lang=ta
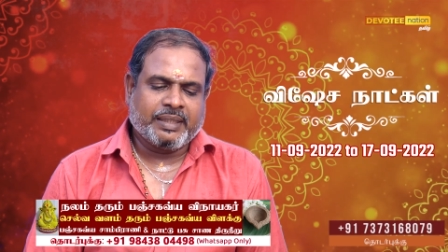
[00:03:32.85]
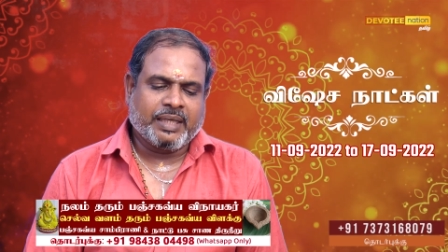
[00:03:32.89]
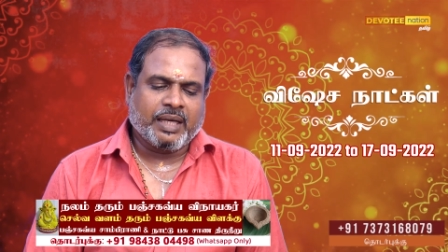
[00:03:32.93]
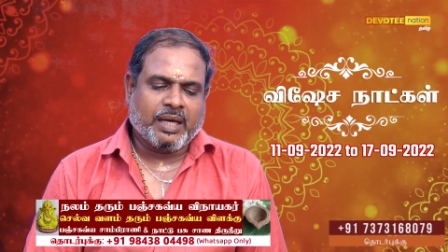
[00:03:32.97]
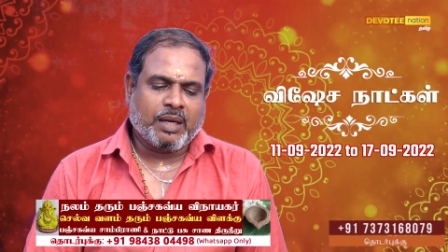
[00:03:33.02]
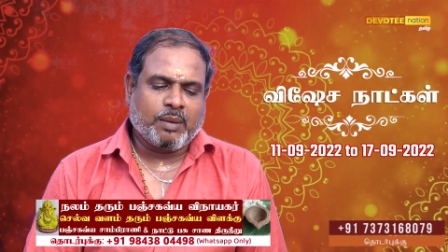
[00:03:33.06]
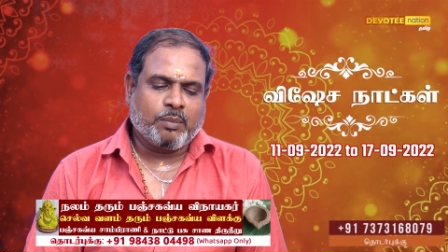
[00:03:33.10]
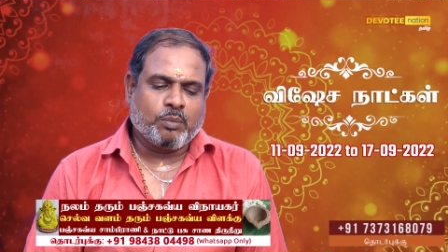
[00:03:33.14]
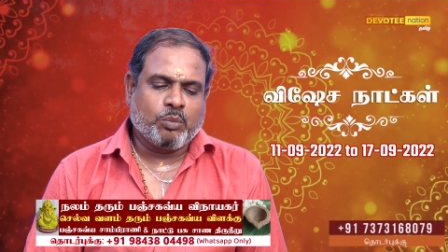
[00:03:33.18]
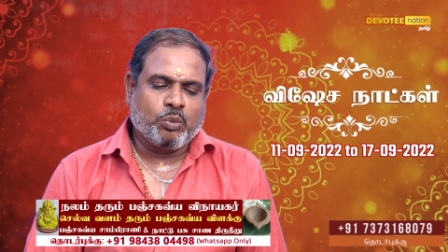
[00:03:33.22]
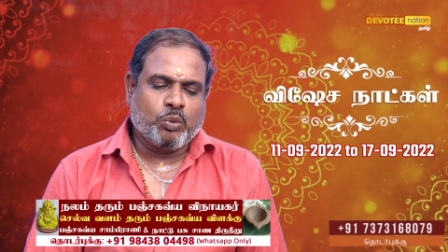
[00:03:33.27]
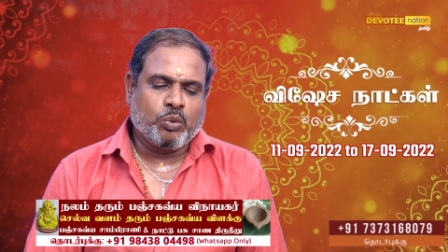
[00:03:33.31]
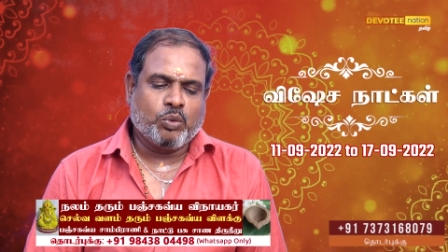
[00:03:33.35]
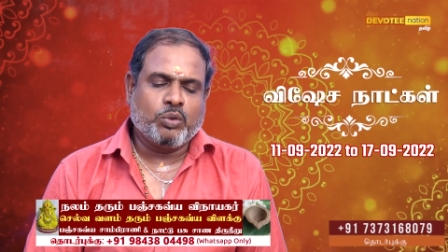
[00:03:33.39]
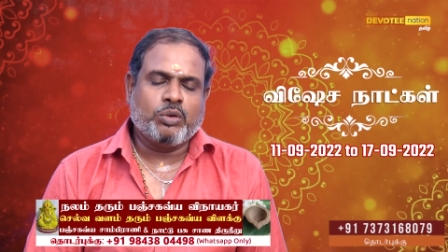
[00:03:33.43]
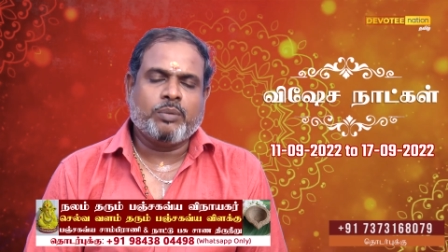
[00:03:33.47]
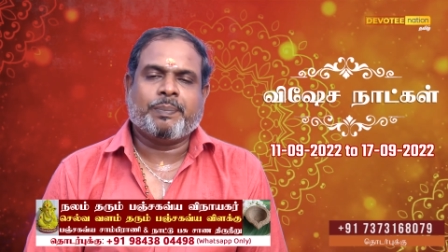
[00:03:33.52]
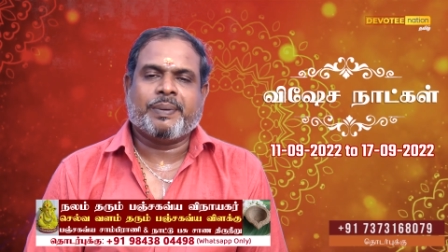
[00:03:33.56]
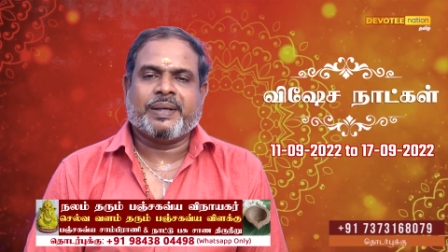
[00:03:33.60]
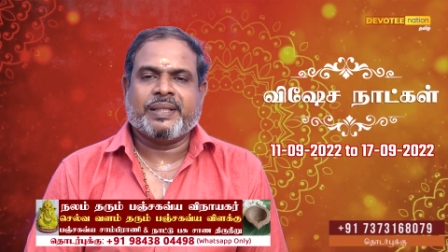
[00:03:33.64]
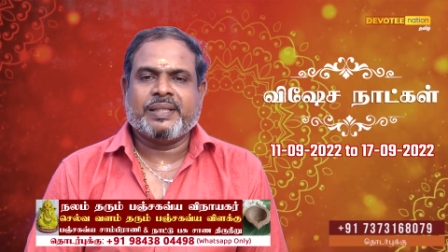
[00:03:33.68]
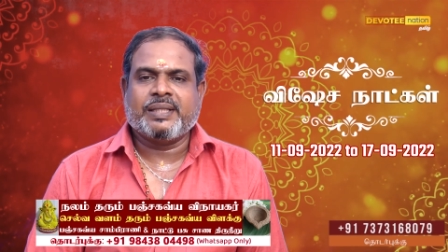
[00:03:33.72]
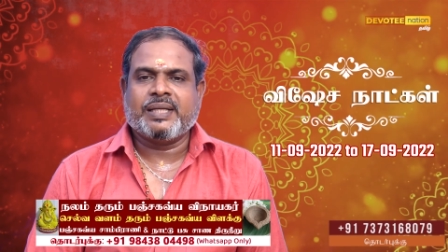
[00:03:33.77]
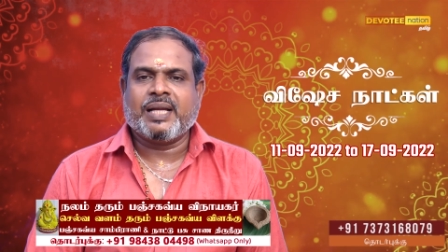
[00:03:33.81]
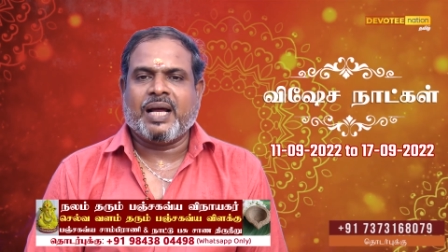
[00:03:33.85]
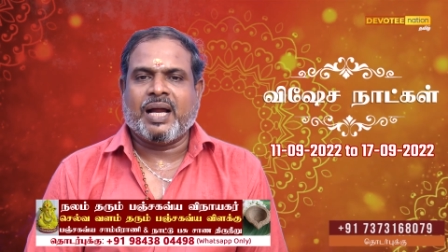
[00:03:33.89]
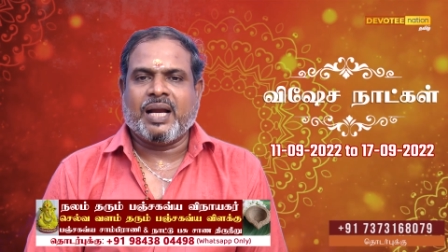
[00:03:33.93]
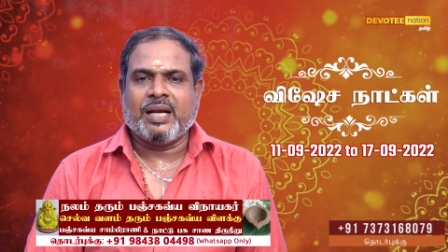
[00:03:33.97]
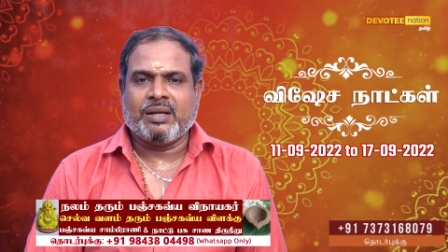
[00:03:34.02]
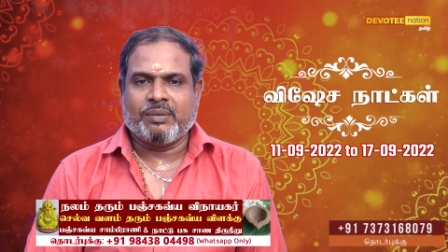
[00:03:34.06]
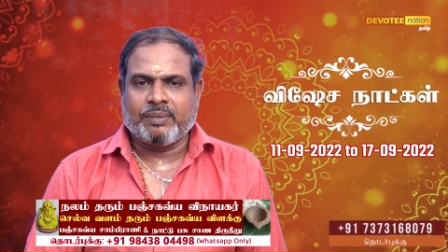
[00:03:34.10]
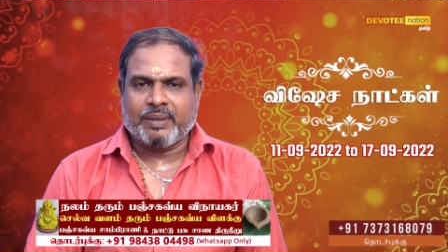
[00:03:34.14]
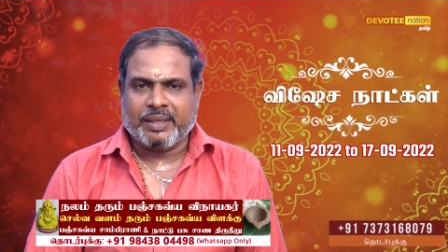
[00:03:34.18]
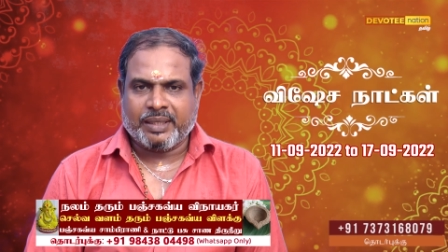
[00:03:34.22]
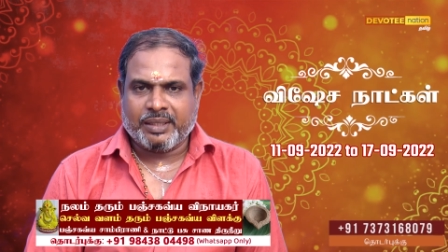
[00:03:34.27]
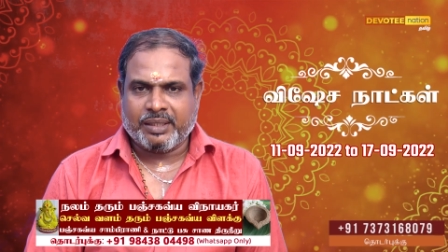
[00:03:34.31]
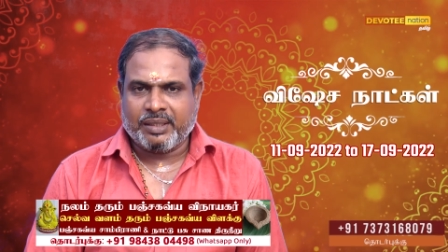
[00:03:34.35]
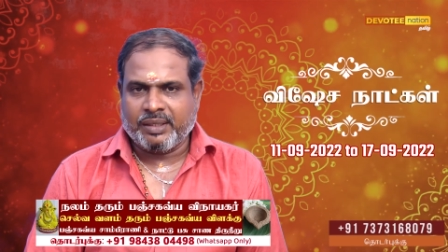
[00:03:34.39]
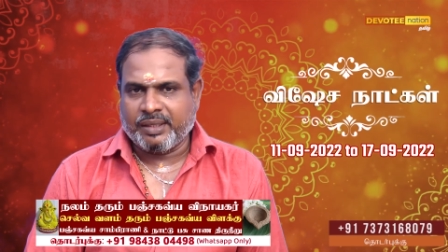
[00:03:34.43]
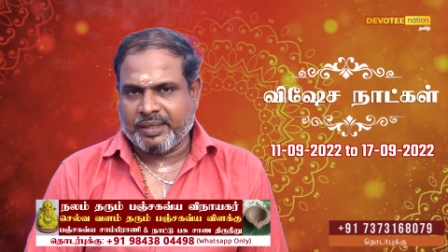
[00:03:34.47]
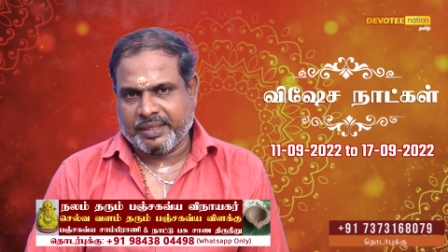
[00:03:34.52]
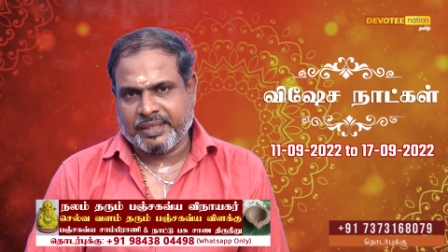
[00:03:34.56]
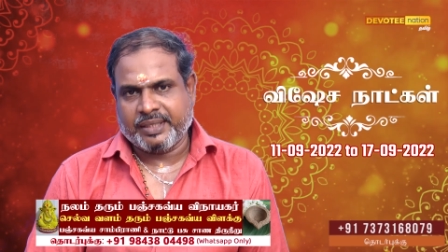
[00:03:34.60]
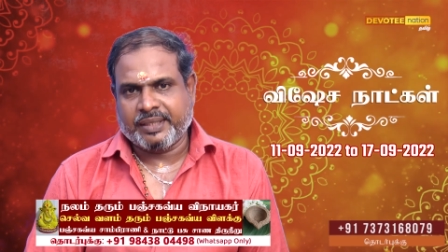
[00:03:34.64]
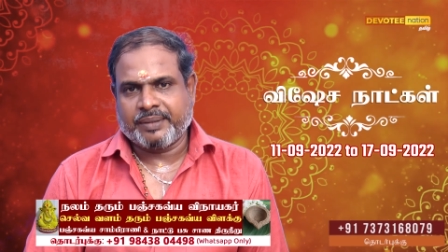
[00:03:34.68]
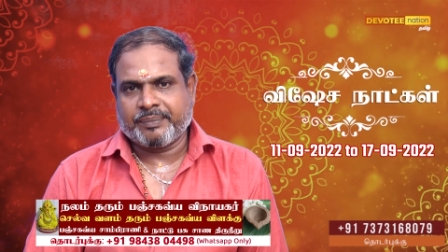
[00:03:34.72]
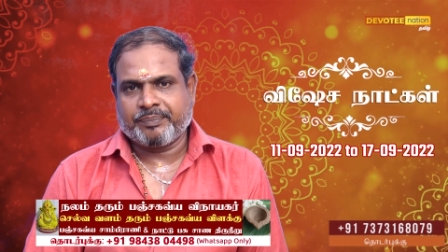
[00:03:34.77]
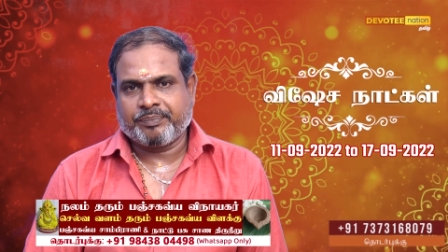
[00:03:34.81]
அது மதியானம் மூணு பதினாலு
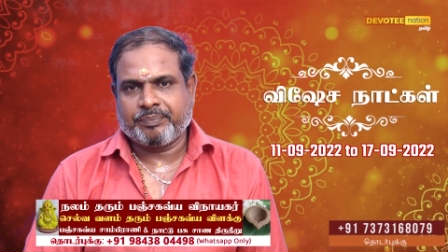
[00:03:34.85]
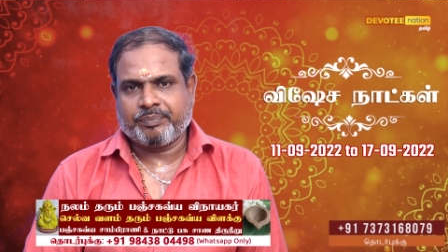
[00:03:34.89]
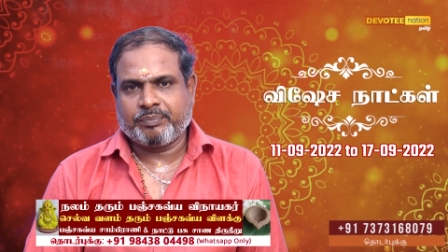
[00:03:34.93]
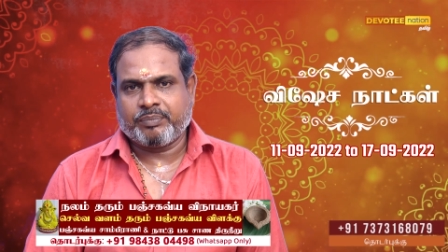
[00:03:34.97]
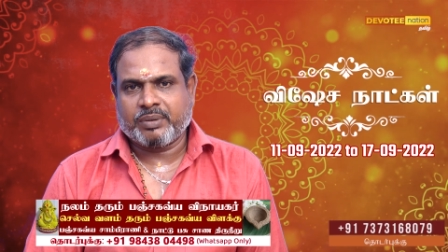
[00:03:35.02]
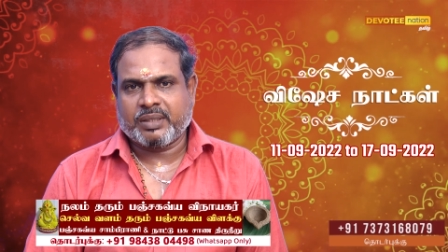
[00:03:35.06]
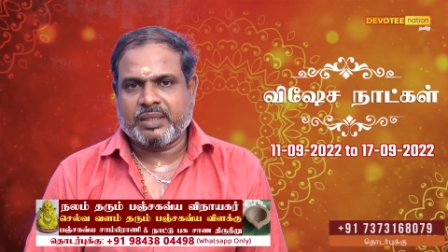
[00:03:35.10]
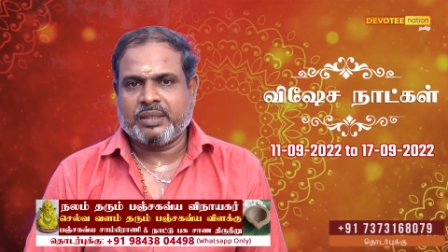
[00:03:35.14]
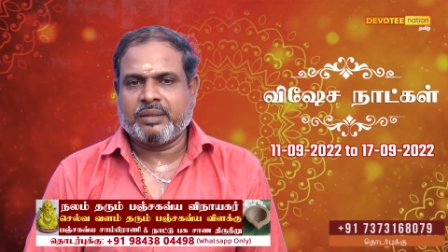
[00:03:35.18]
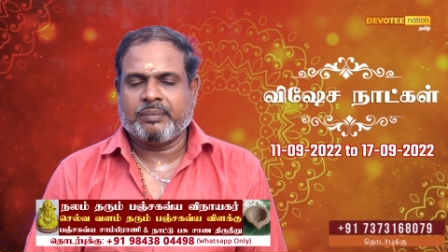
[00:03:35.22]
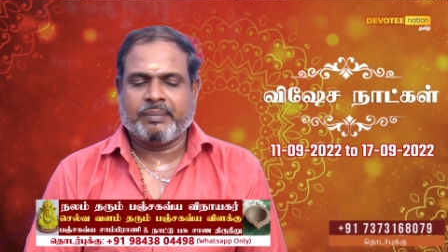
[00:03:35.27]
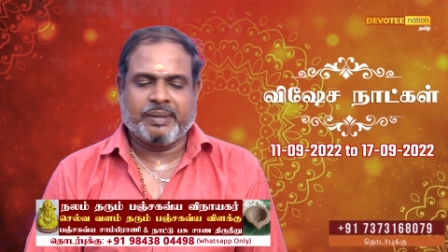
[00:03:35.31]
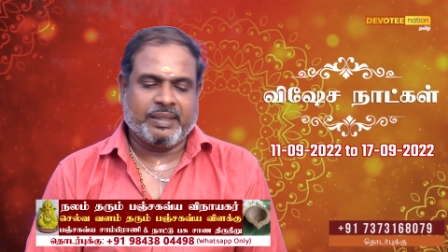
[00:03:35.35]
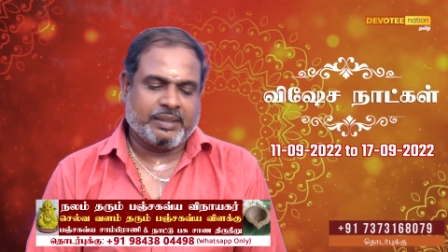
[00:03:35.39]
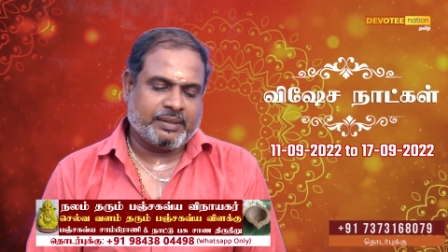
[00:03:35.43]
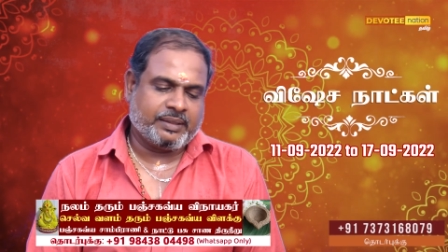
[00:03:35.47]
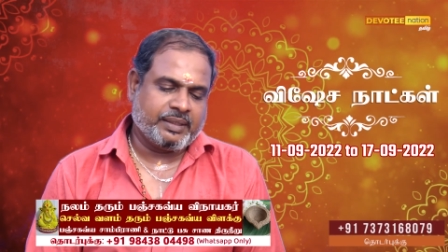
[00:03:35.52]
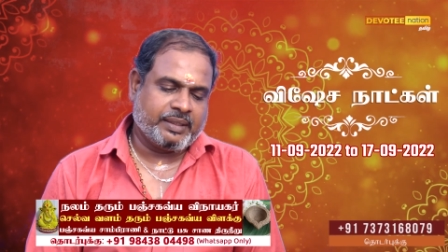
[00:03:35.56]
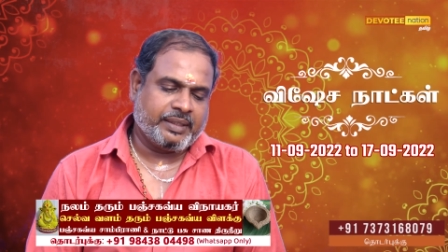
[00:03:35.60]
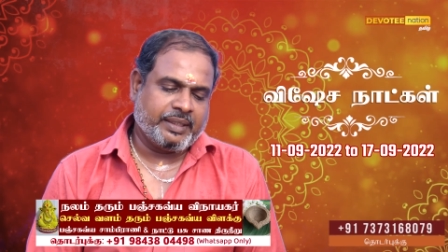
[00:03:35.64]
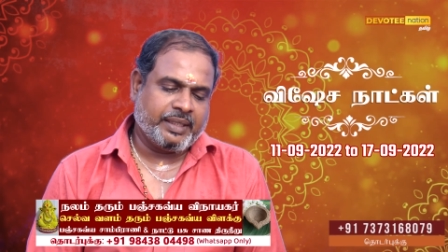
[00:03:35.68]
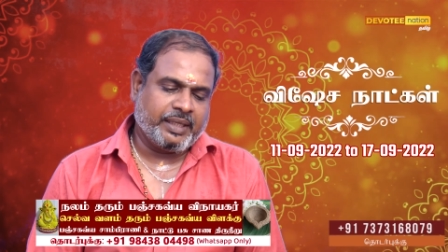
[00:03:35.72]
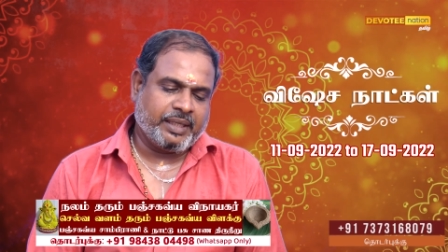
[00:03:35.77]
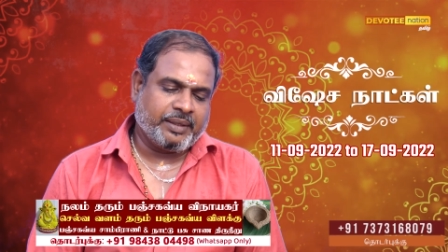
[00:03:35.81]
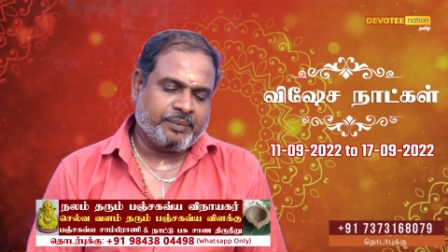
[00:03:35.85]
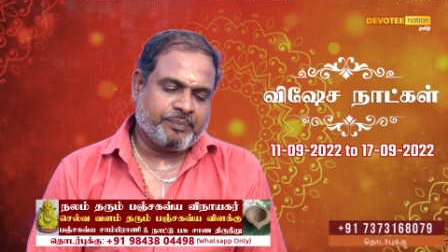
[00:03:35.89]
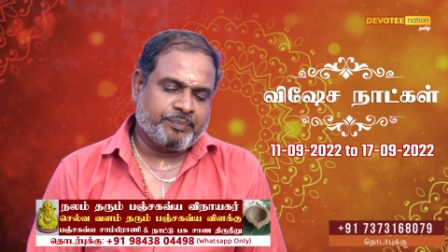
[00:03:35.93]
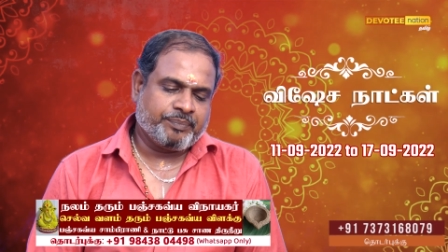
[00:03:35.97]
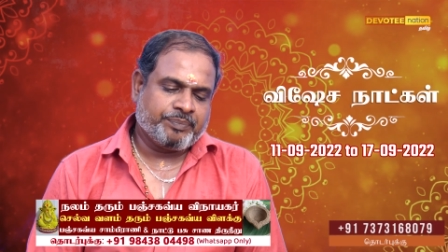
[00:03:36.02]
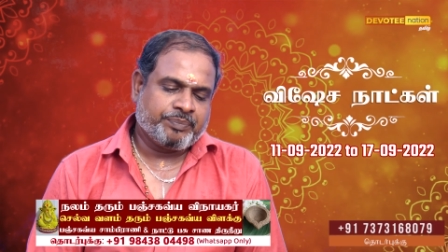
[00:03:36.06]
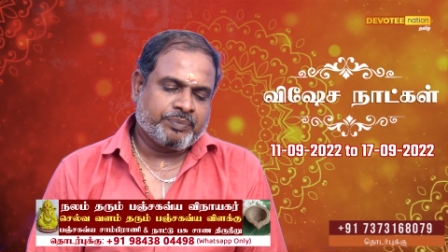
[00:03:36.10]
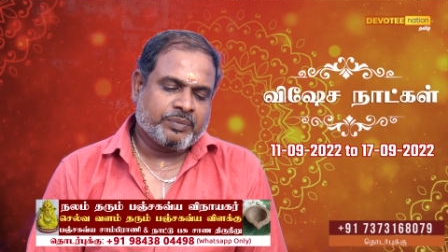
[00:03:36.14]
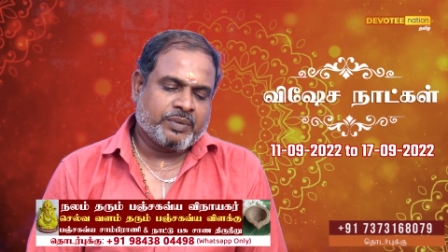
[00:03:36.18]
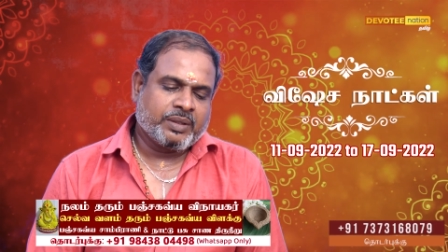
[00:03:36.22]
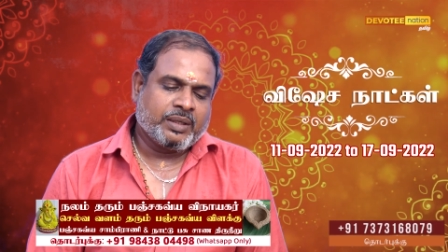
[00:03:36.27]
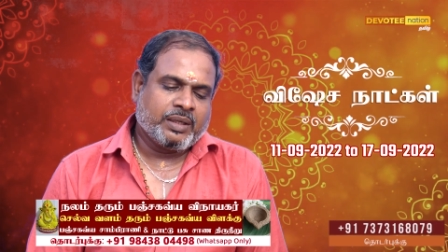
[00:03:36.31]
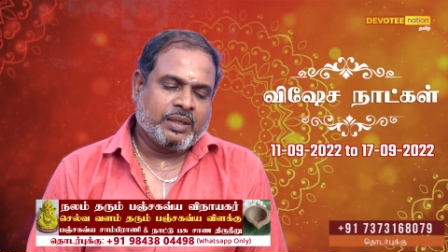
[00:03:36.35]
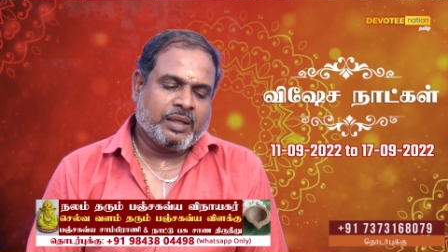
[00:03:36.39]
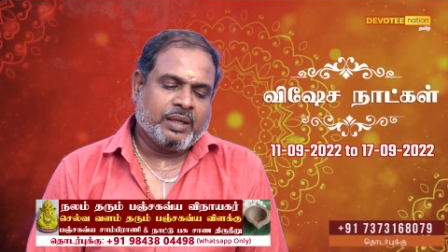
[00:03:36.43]
வரைக்கும் இருக்குது பிரதம திதி